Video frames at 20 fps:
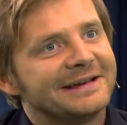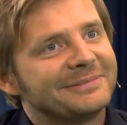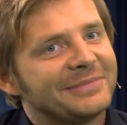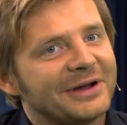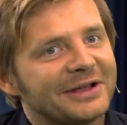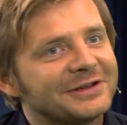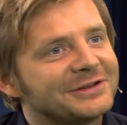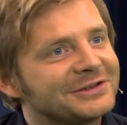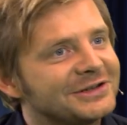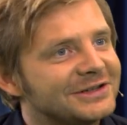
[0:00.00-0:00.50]

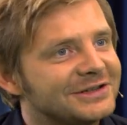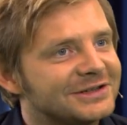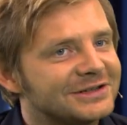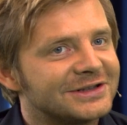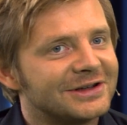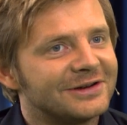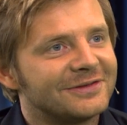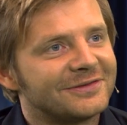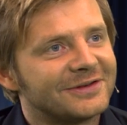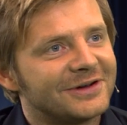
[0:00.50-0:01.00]
pan
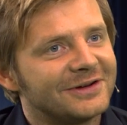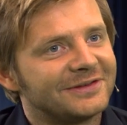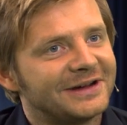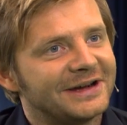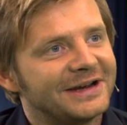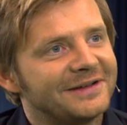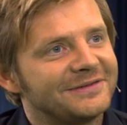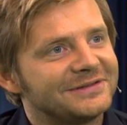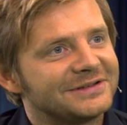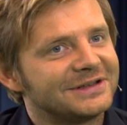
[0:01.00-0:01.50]
Krzysztof
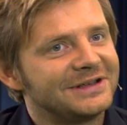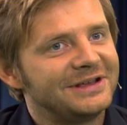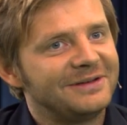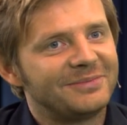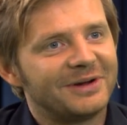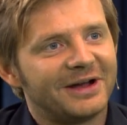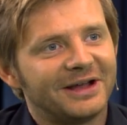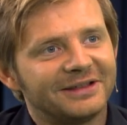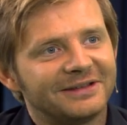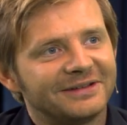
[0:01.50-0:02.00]
Kowalewski,
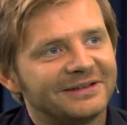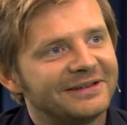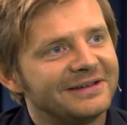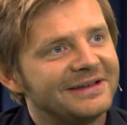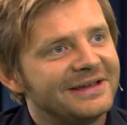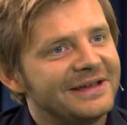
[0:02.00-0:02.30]
pan